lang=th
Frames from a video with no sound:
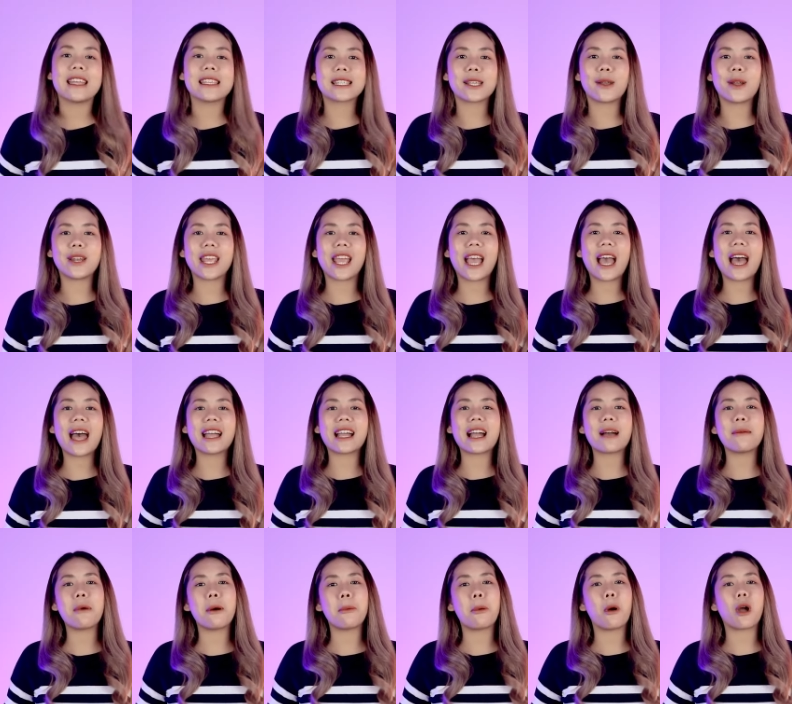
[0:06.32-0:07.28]
สวัสดีค่ะ ก
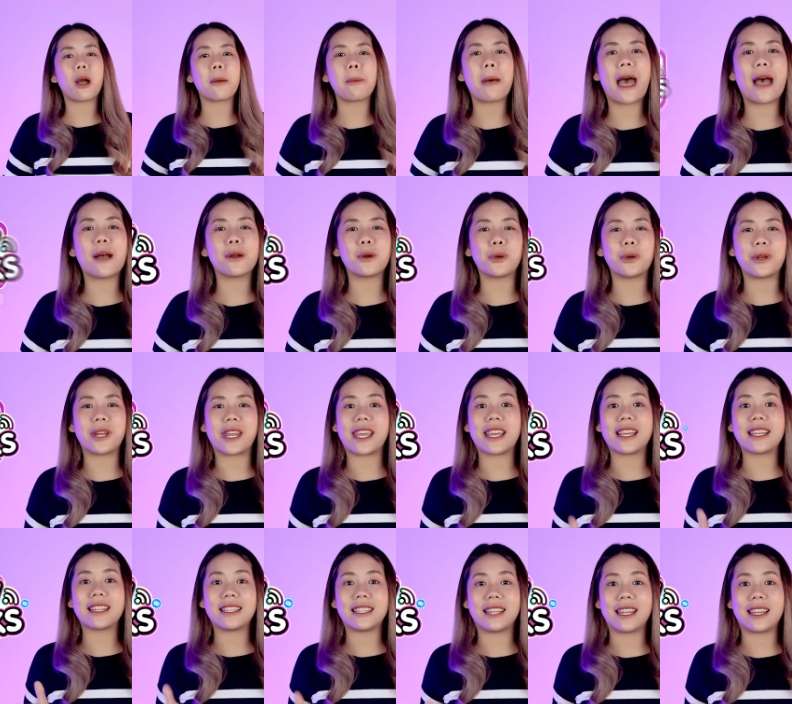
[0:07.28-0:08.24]
ลับมาพบกับ How to
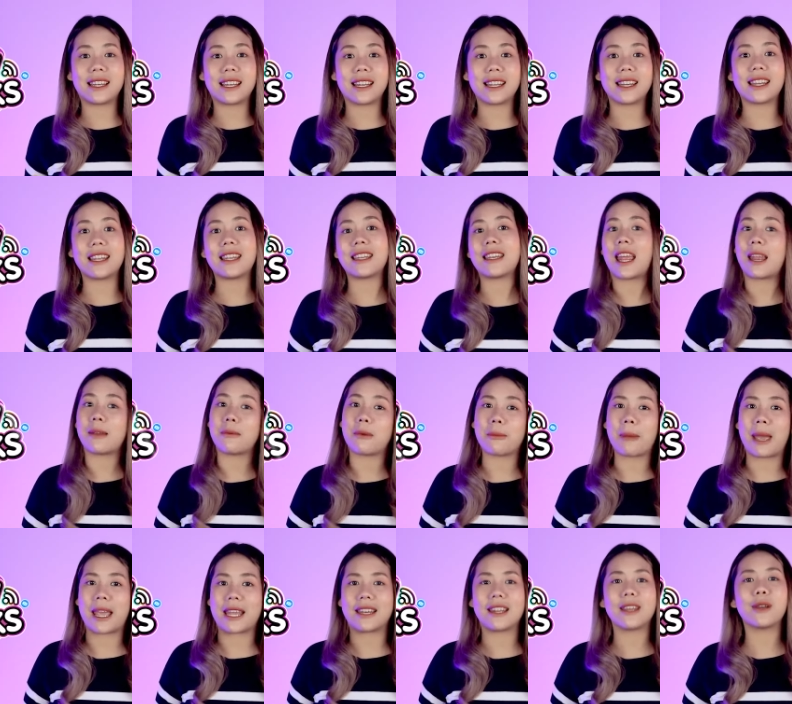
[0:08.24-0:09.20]
Tick ทิกดีๆเทรน
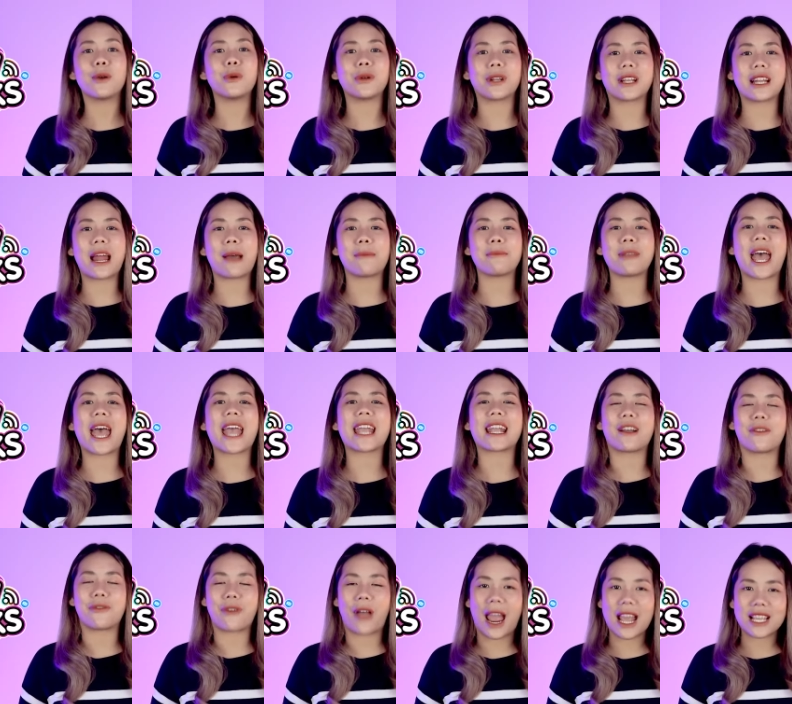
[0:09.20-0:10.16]
ใหม่ที่คุณก็ทำได้
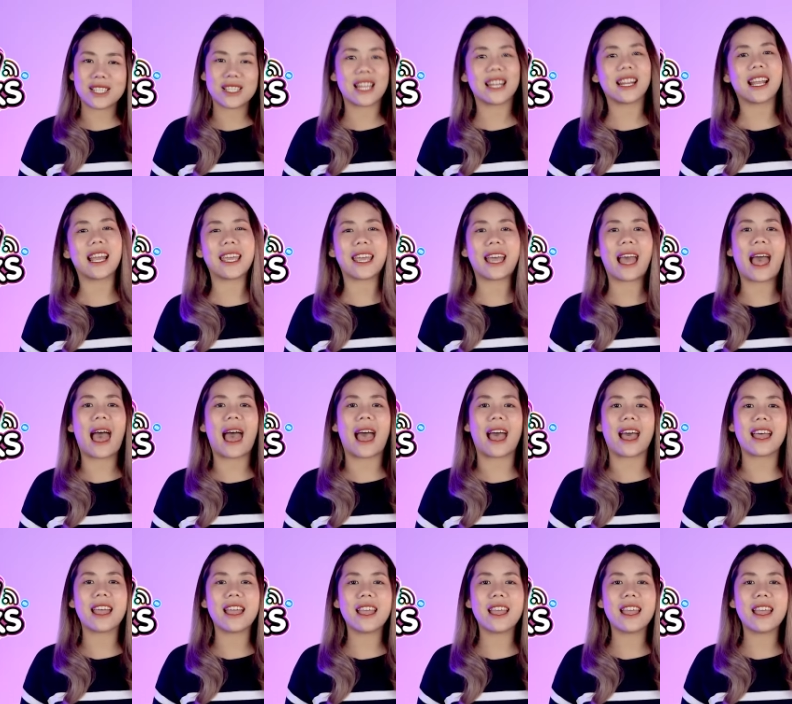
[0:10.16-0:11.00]
กับไฟล์เช่นเคยค่ะ